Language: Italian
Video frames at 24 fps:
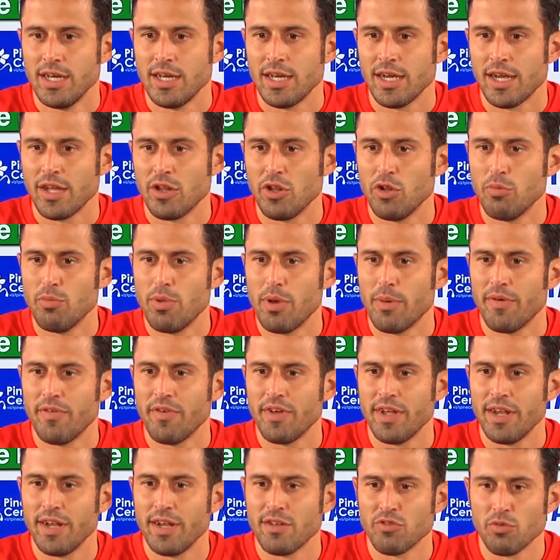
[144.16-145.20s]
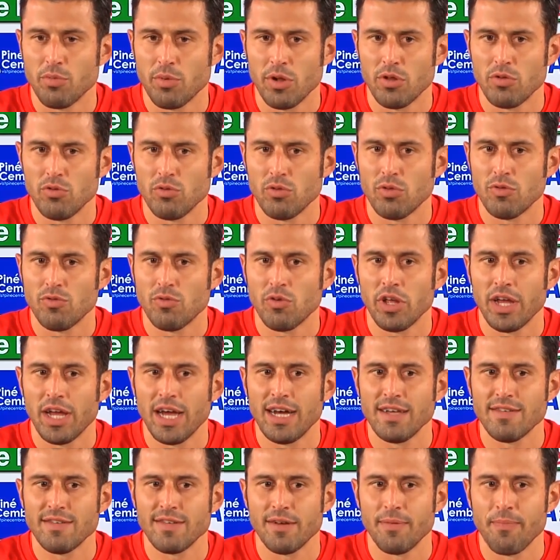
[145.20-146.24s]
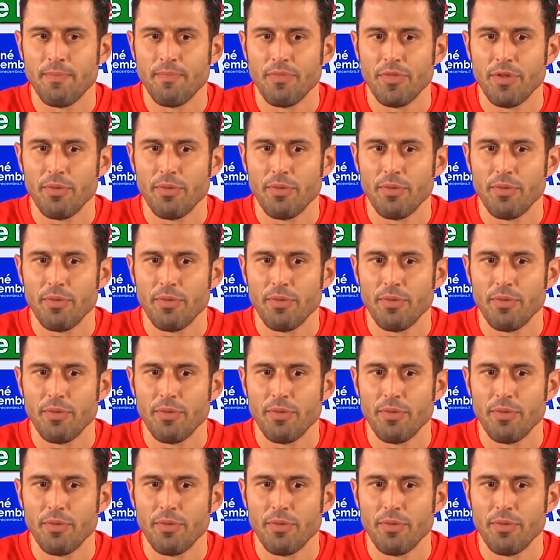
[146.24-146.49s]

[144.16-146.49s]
che dobbiamo avere, soprattutto fuori casa.